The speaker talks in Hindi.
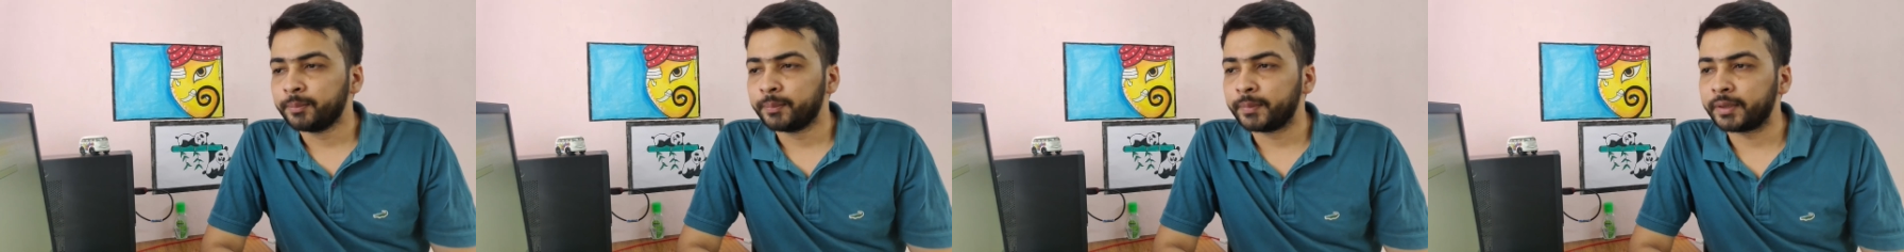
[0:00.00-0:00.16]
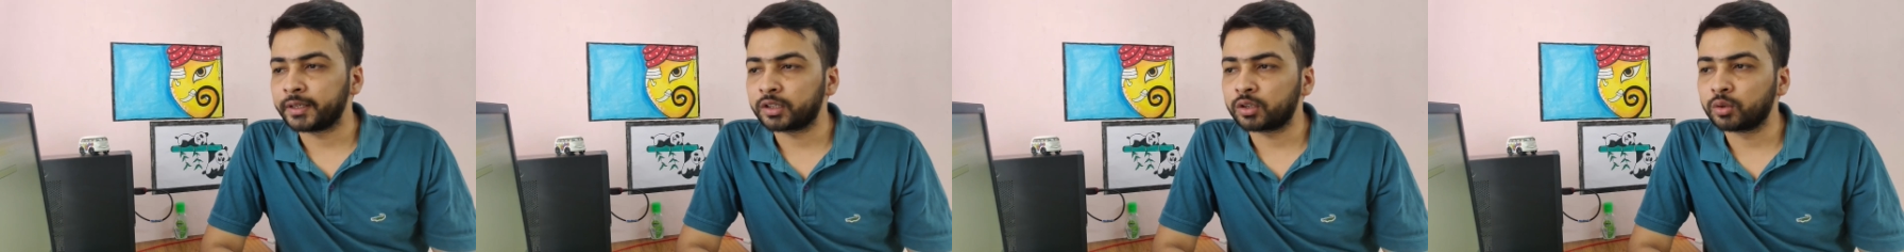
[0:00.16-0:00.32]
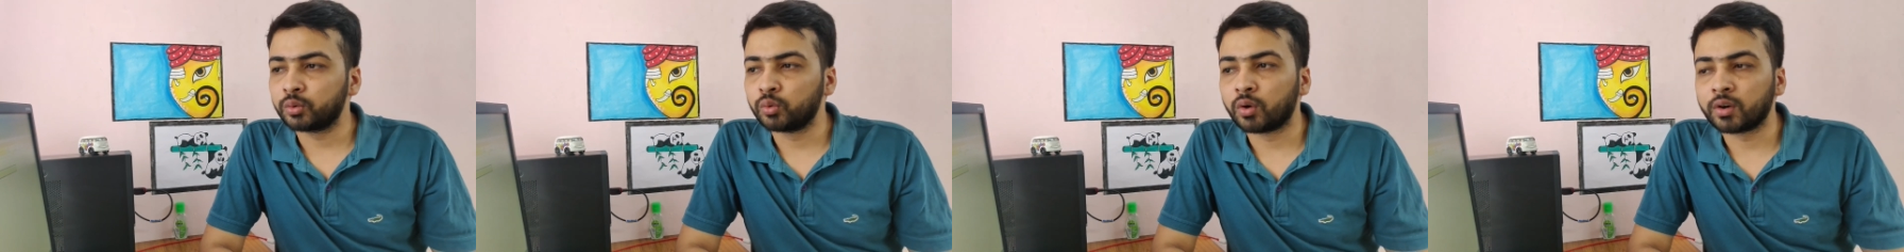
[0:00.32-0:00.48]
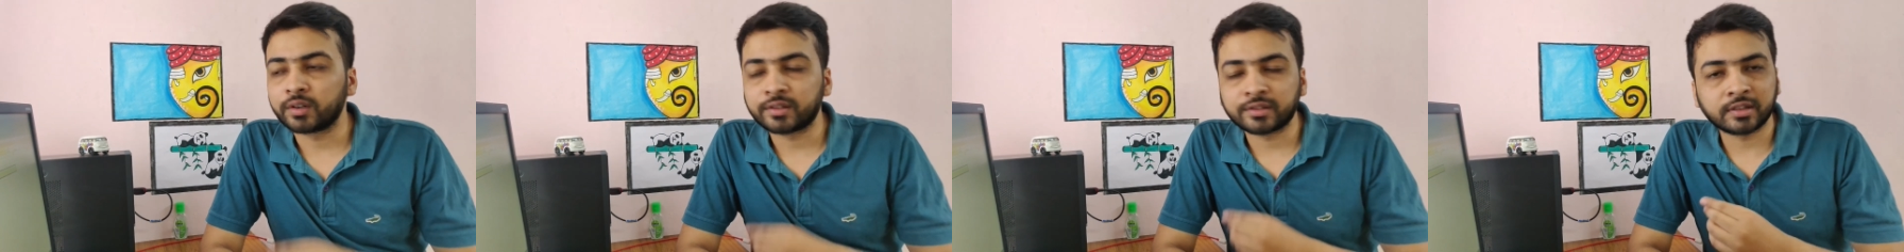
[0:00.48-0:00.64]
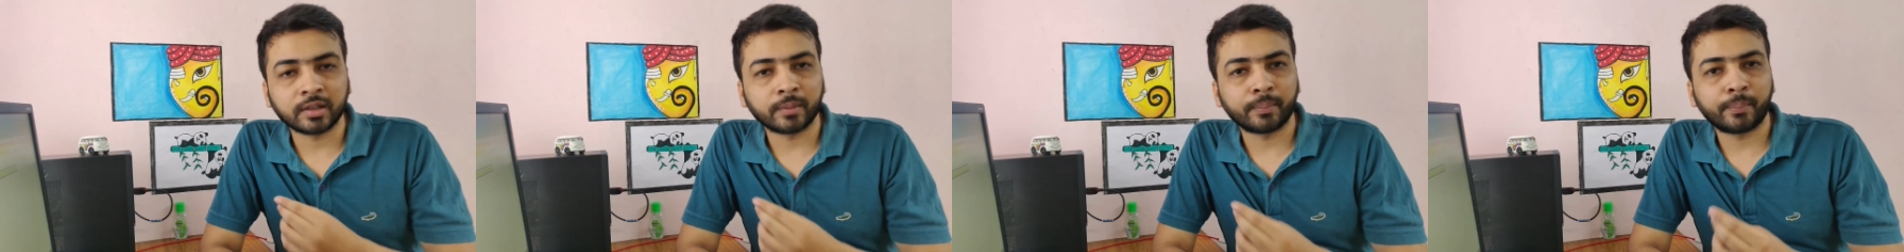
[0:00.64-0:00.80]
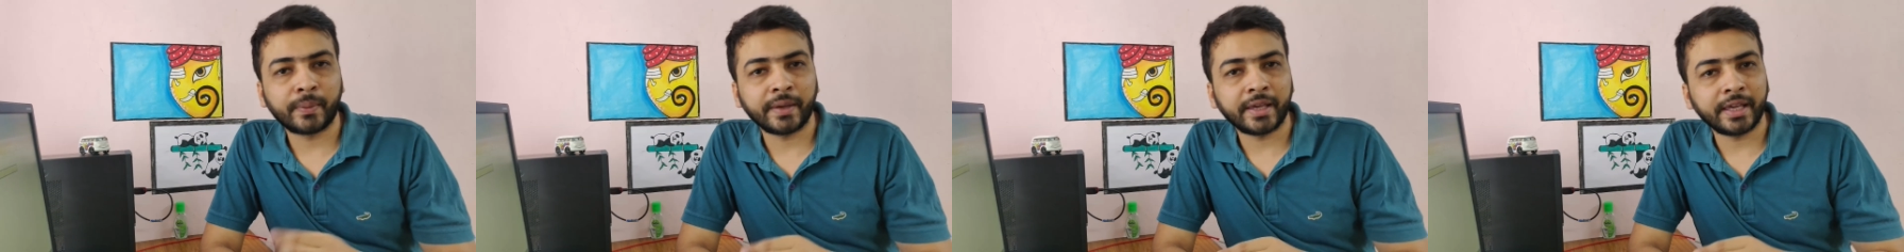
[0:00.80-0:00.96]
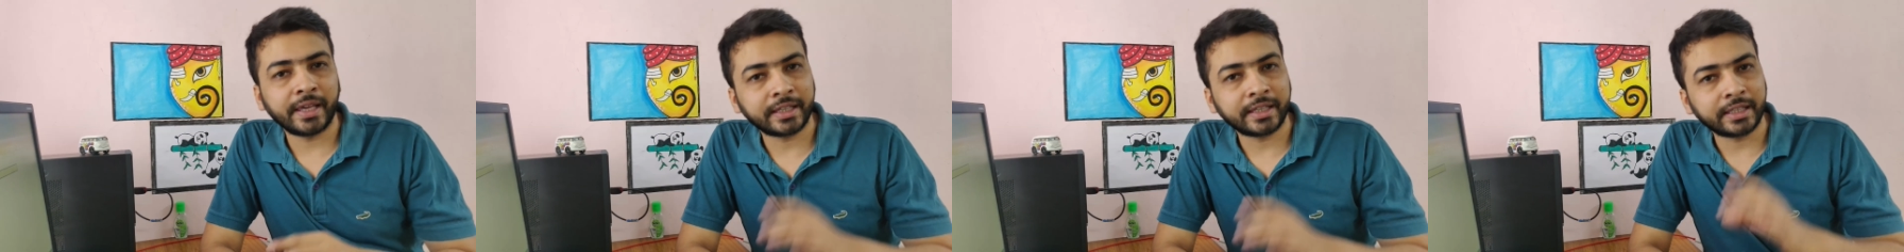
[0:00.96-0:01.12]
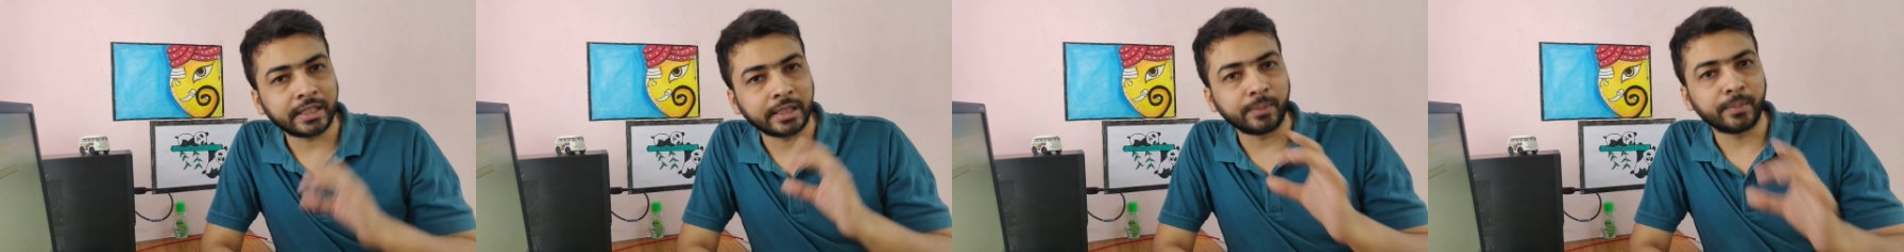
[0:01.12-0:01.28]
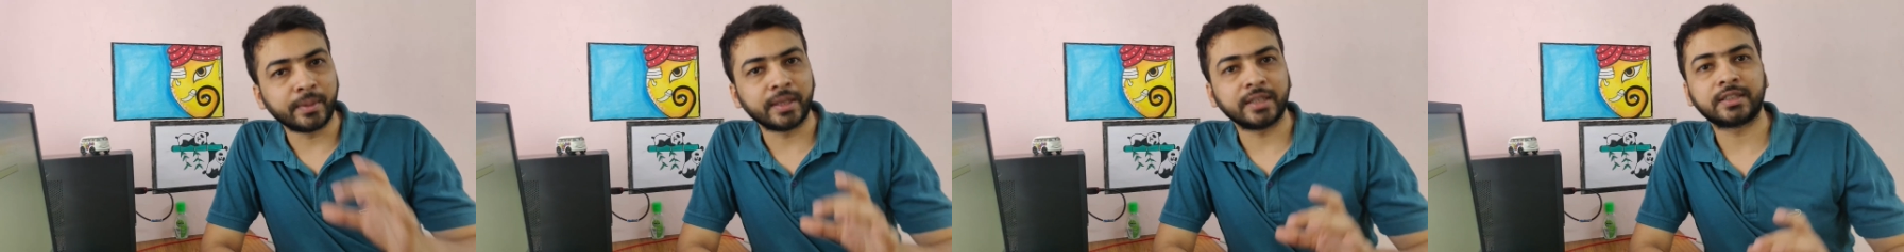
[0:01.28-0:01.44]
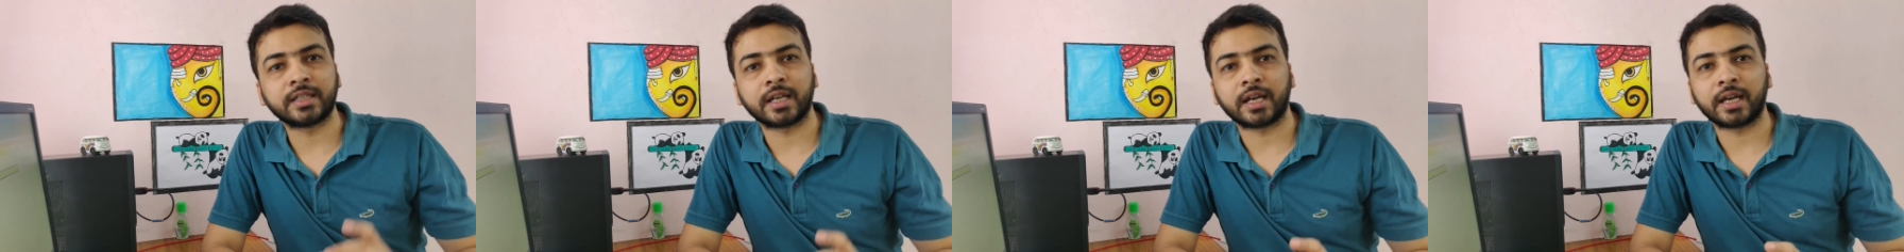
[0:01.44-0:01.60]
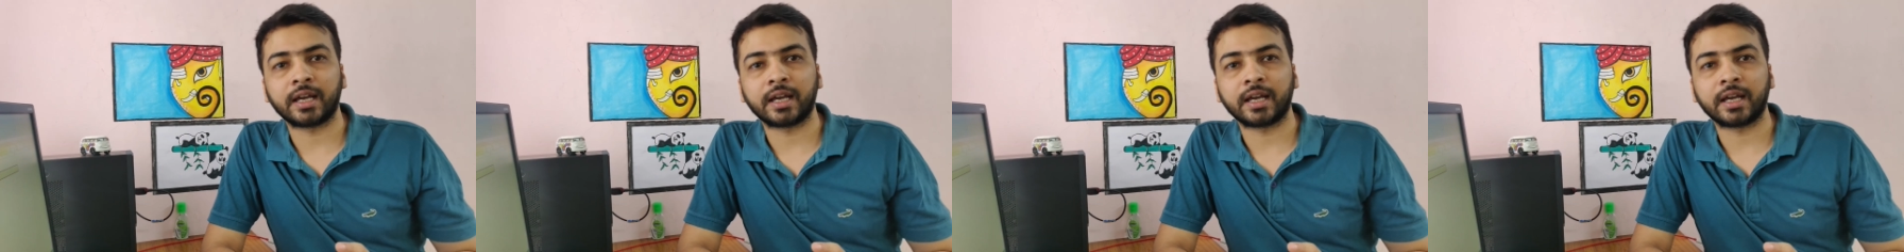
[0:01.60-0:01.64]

मेरे को व्हाट्सएप पे एक इमेज